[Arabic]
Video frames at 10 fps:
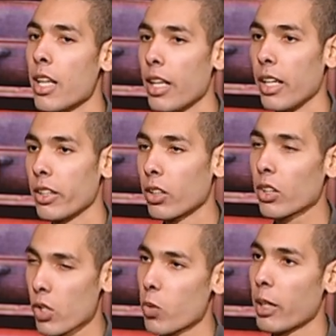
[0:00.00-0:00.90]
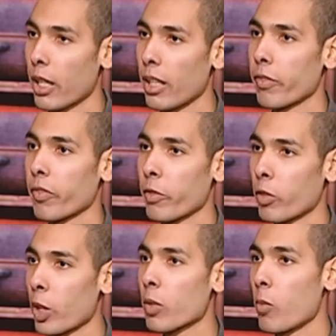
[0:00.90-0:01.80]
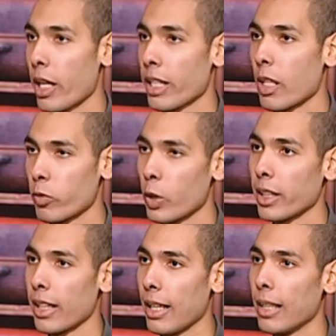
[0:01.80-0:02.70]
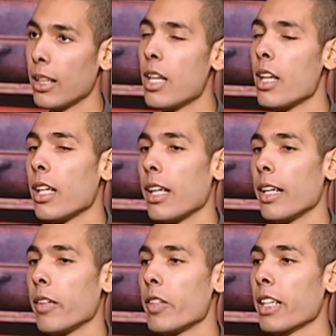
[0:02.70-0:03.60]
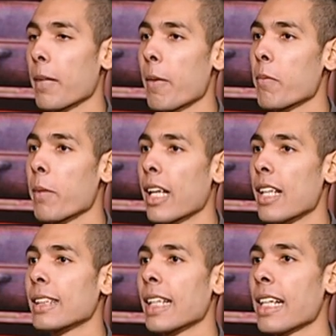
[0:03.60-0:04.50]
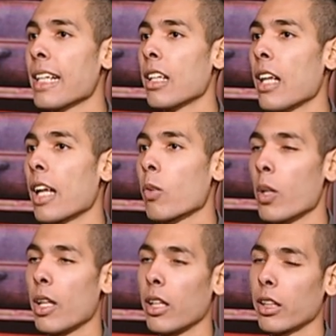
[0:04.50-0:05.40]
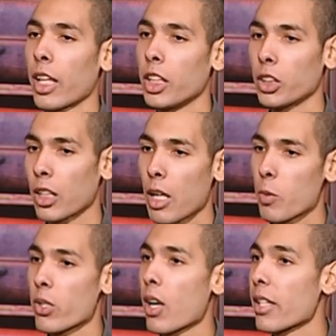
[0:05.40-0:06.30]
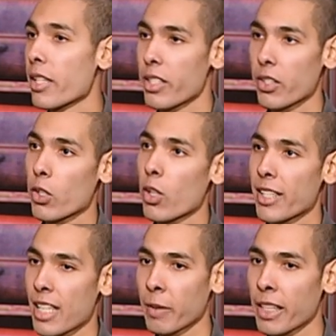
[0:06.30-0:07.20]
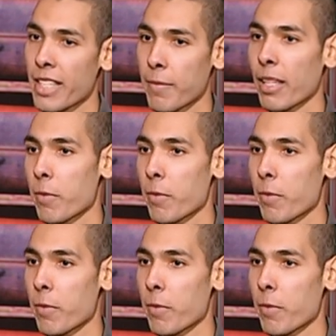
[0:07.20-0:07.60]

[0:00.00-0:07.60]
آه، ننقذه بيها في وقت معين او في وقت اقل في كمان مجالات زي الاكوا كلتشر او الزراعه استزراع السمكي زي ما احنا